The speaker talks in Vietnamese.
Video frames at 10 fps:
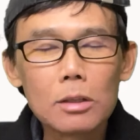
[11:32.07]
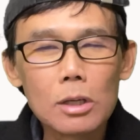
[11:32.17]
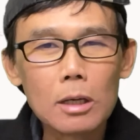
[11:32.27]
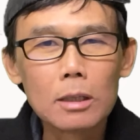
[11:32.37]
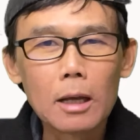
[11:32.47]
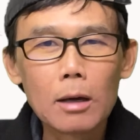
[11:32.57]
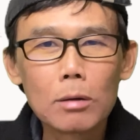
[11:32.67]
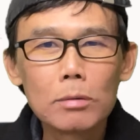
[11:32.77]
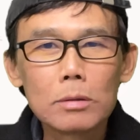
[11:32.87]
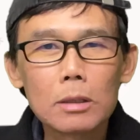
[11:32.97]
chia
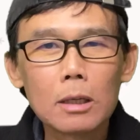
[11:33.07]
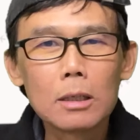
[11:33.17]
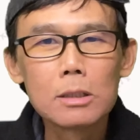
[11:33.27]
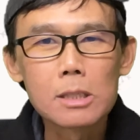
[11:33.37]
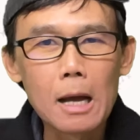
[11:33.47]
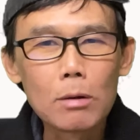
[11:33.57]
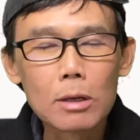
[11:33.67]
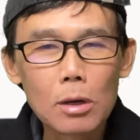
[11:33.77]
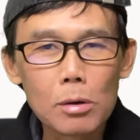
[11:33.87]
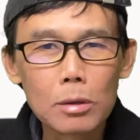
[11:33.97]
theo sáu
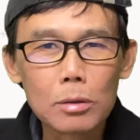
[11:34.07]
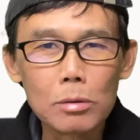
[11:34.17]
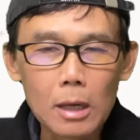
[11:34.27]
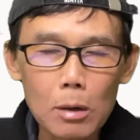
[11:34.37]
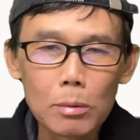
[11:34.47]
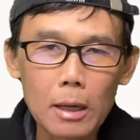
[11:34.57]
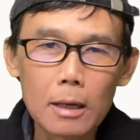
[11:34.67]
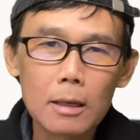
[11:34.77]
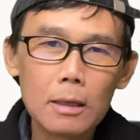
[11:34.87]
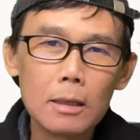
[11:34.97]
cái ngôi của câu nha
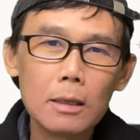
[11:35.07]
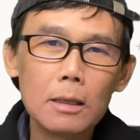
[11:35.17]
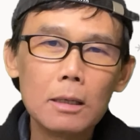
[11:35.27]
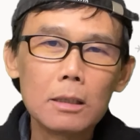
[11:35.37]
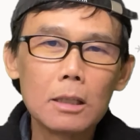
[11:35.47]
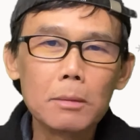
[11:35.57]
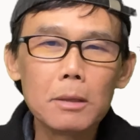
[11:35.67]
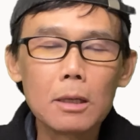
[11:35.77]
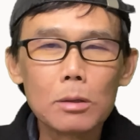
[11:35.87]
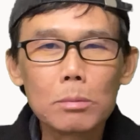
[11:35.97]

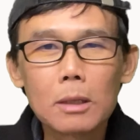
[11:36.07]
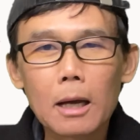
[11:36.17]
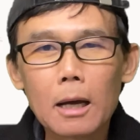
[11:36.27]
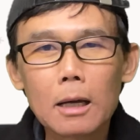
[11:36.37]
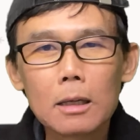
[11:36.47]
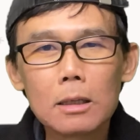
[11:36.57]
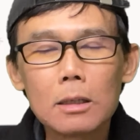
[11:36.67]
bây giờ chúng ta